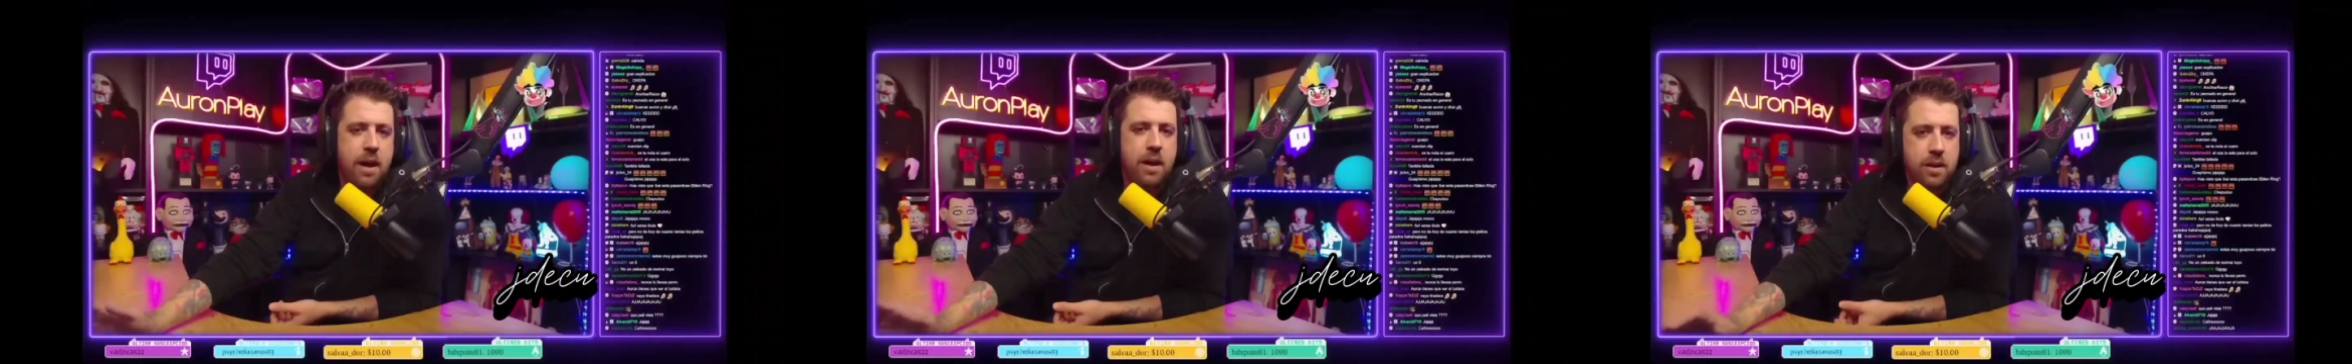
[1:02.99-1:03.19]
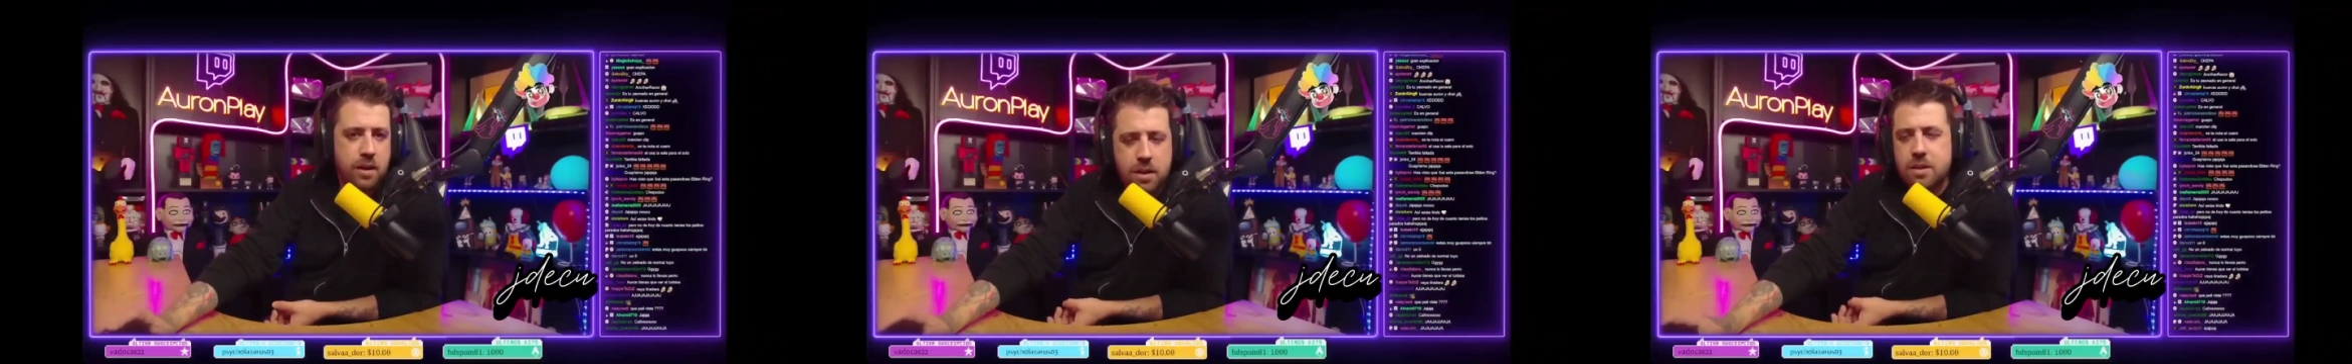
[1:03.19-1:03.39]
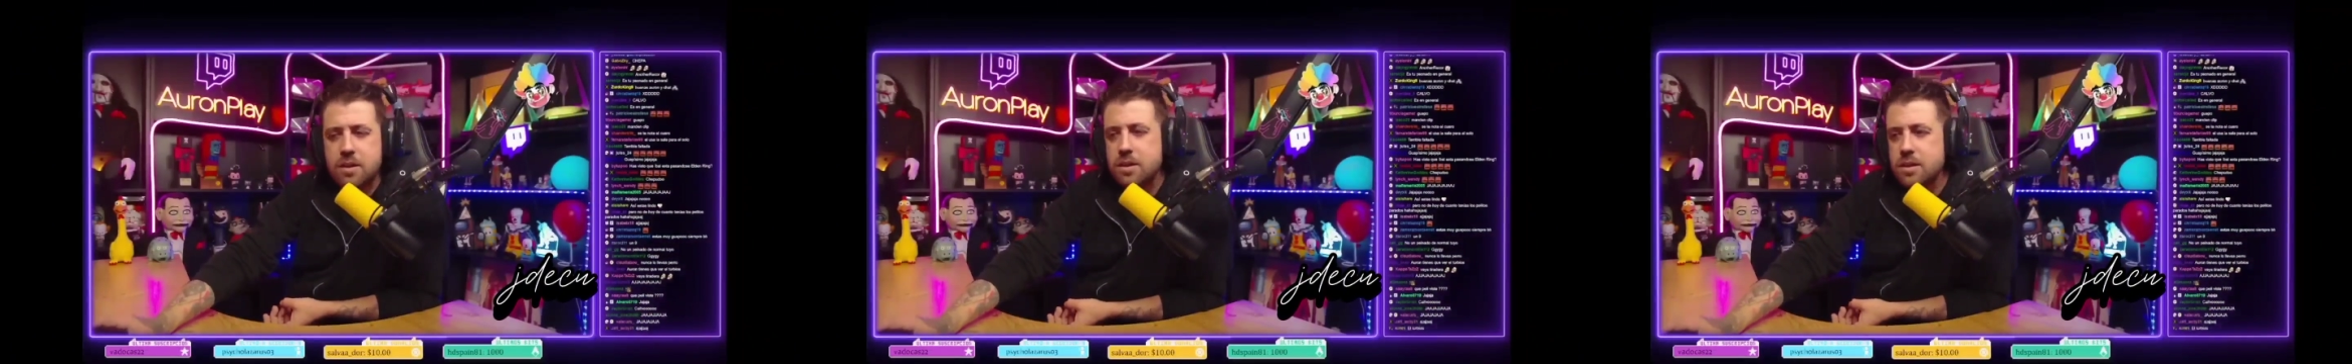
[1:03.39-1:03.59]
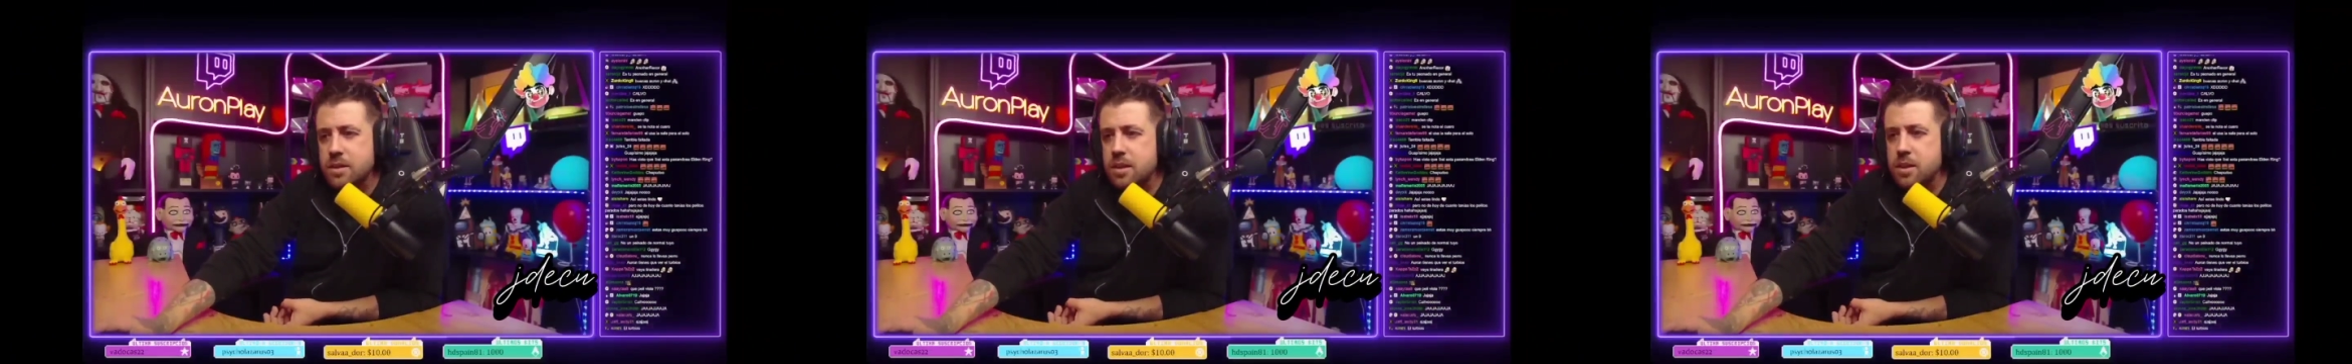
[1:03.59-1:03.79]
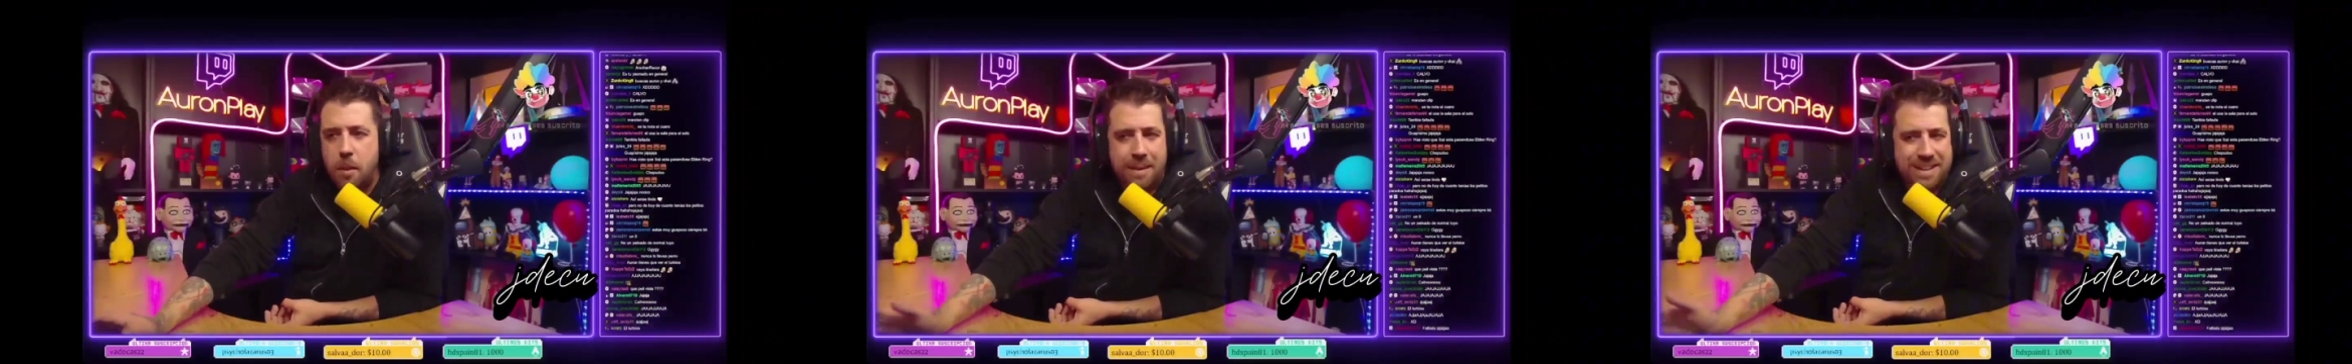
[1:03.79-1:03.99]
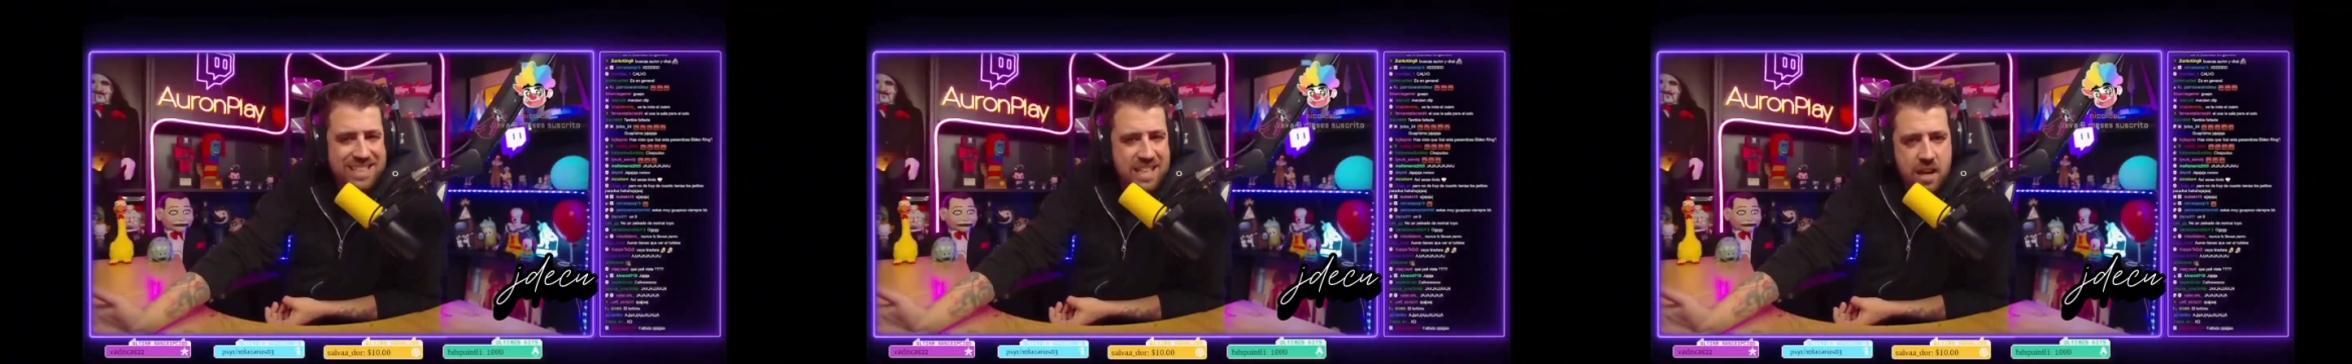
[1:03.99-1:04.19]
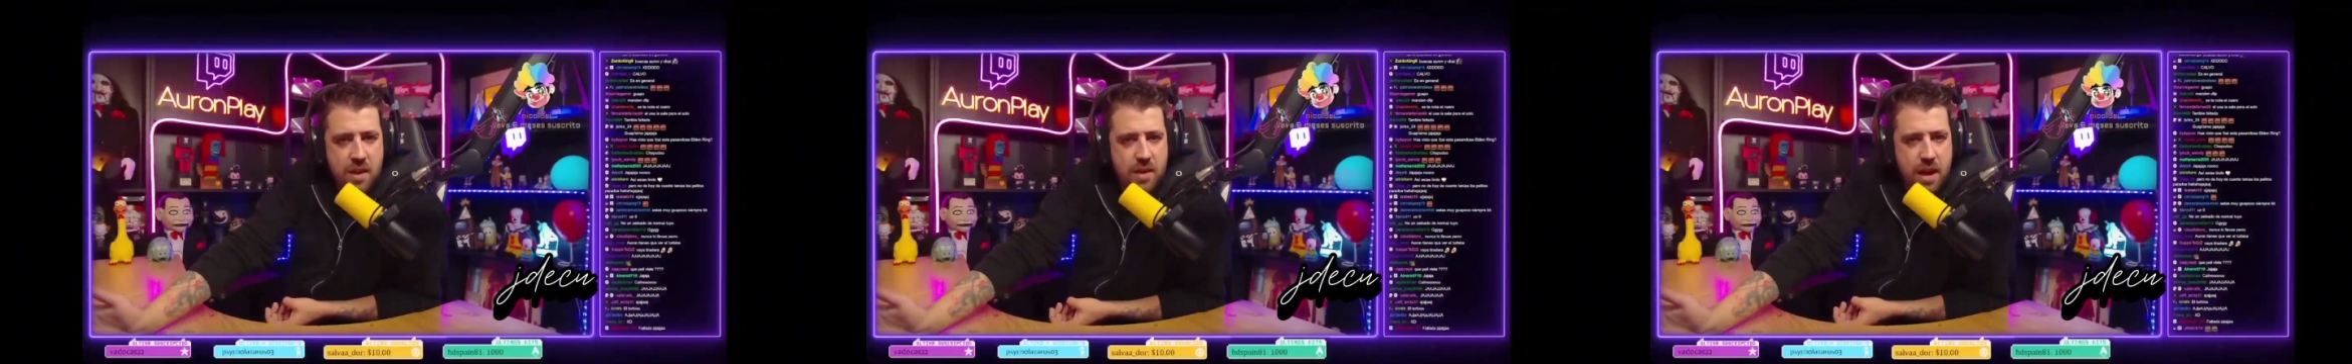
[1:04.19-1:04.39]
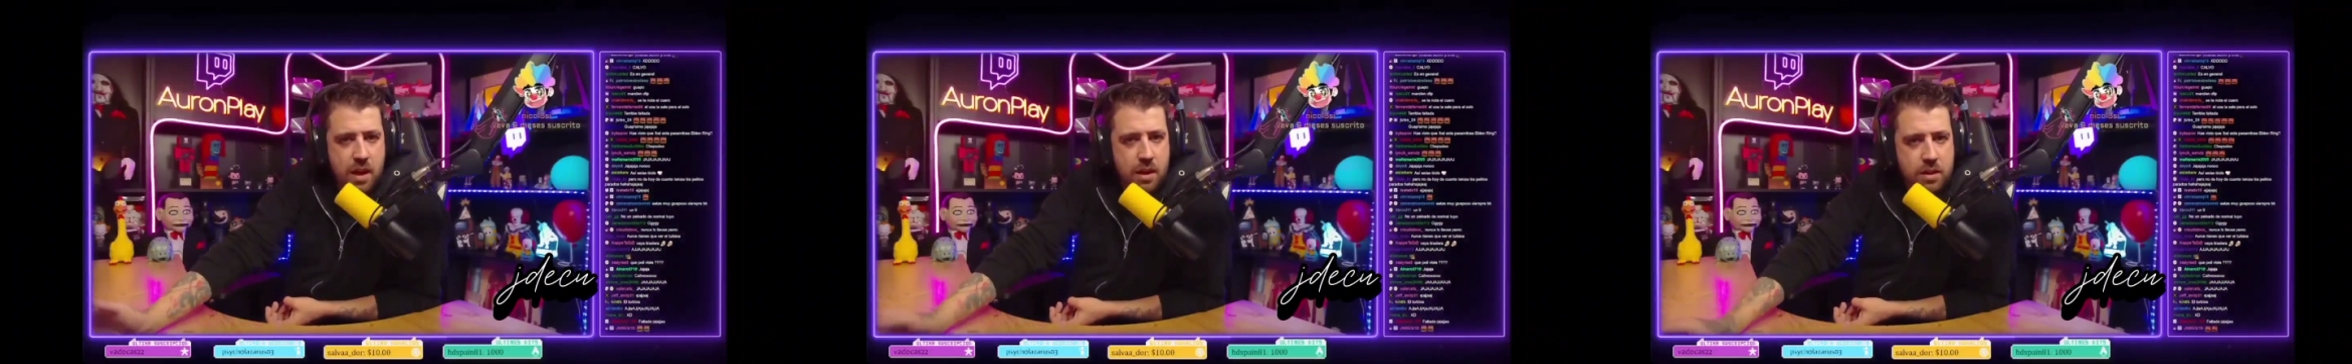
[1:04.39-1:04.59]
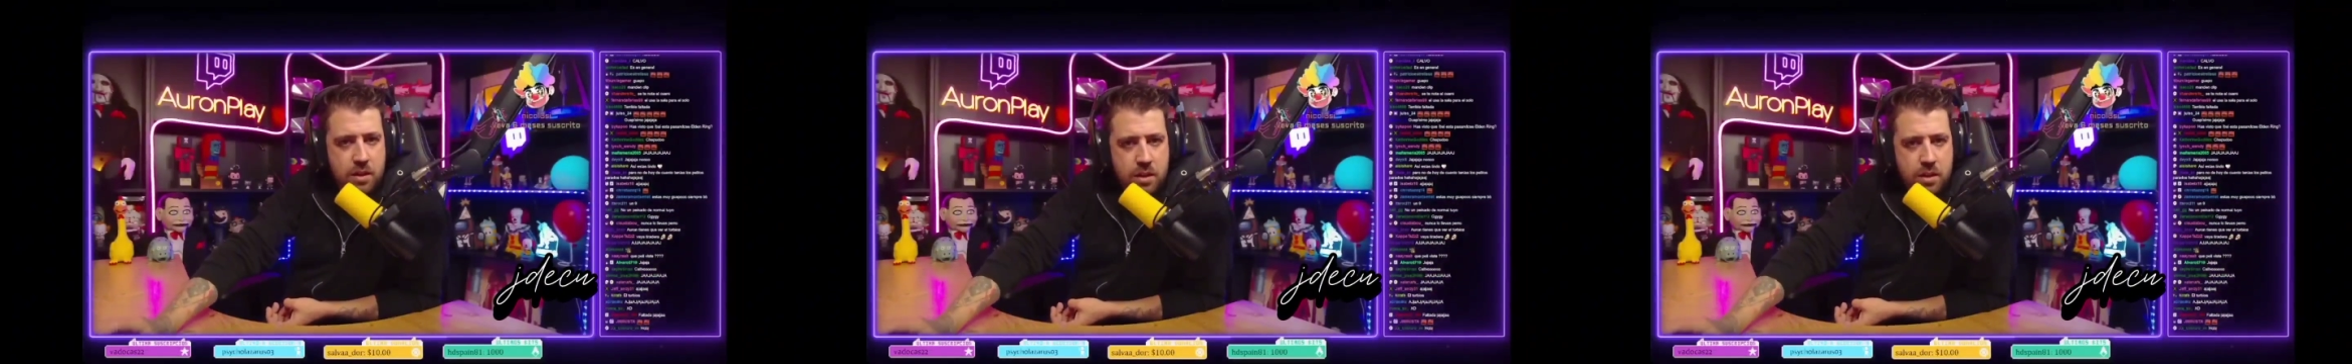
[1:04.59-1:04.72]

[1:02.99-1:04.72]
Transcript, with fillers: ya lo he dicho y me pasa nada.